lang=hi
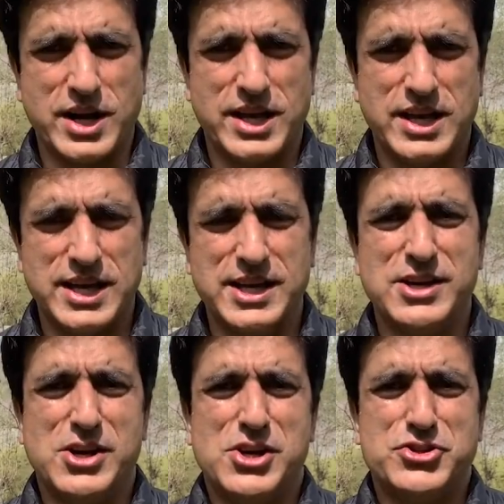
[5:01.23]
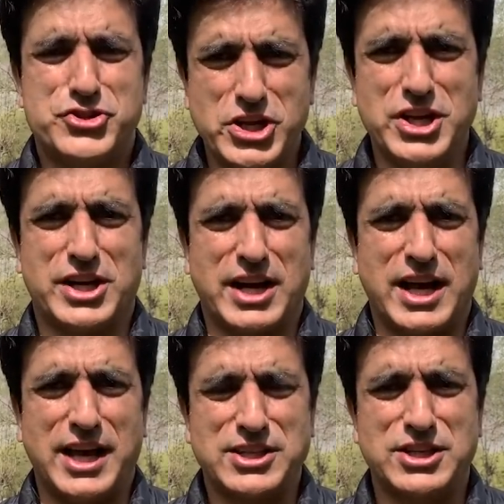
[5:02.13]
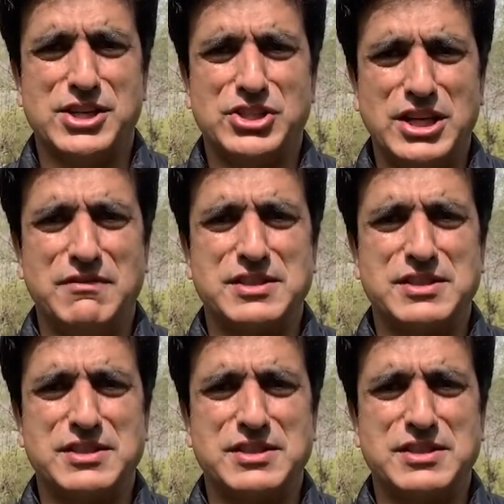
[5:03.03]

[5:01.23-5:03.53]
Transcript: नहीं चीन खड़ा है इसलिए चीनी